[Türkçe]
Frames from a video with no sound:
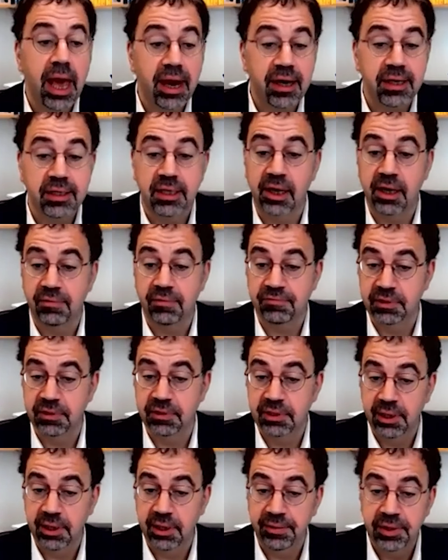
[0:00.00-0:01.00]
her
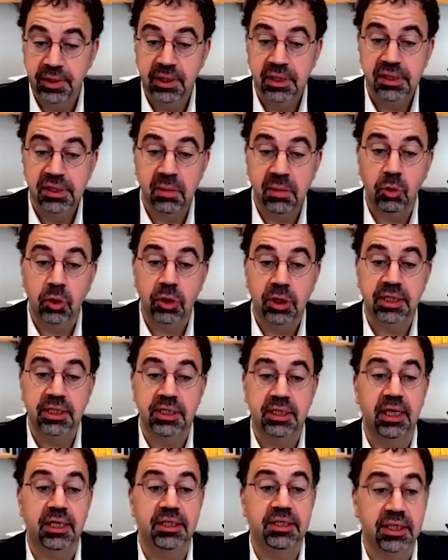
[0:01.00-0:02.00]
tarafında
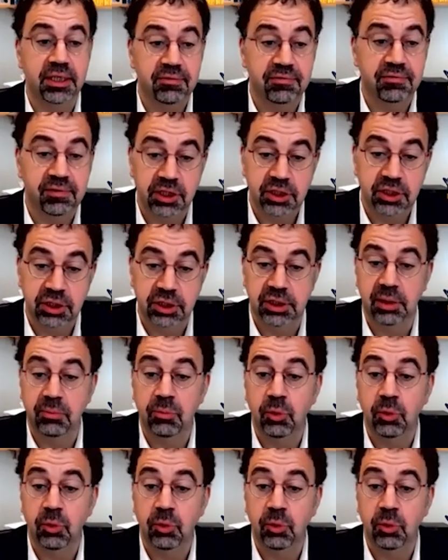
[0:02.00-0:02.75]
demokrasiler zayıflaştı.